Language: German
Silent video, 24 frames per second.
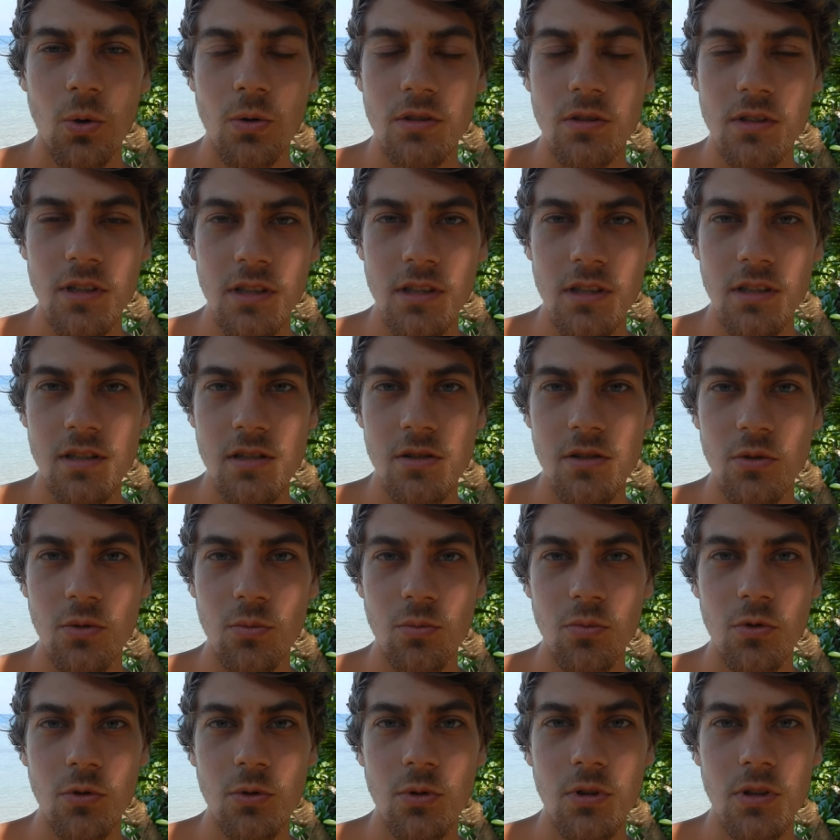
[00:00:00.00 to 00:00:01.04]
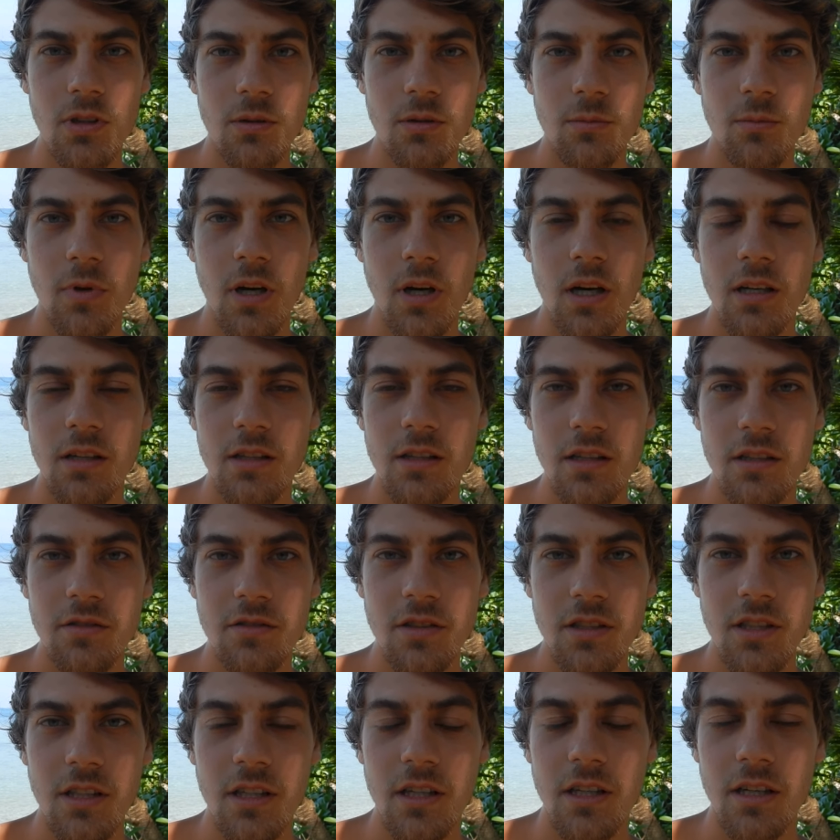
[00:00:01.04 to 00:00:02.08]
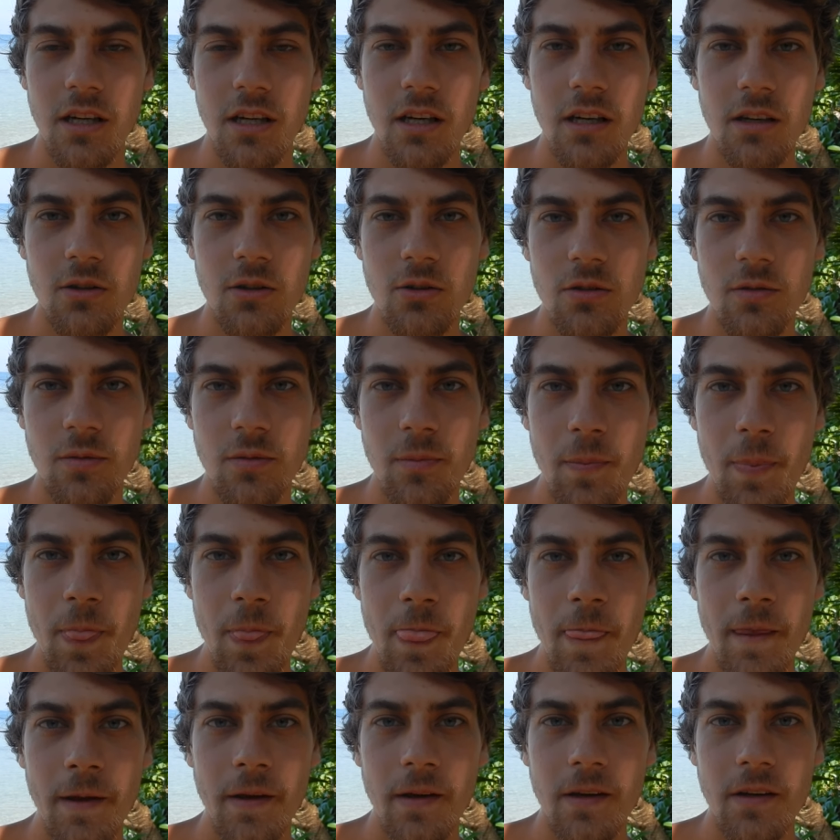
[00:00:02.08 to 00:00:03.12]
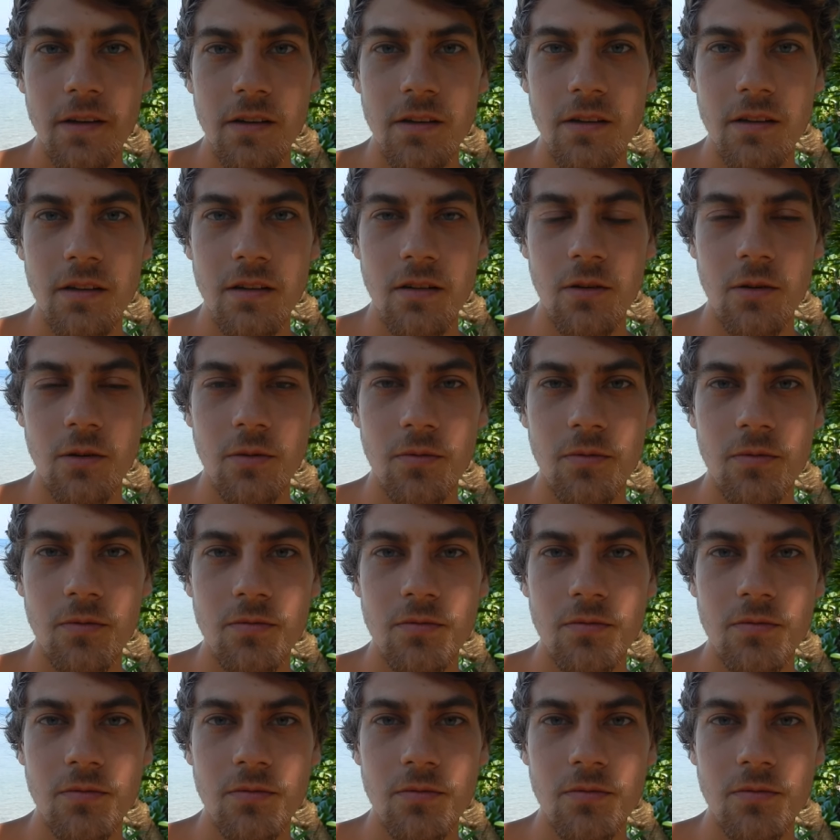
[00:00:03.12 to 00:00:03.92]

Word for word: und dann hat sie noch ein Buch ähm, Heilkräftige Ernährung. Genau.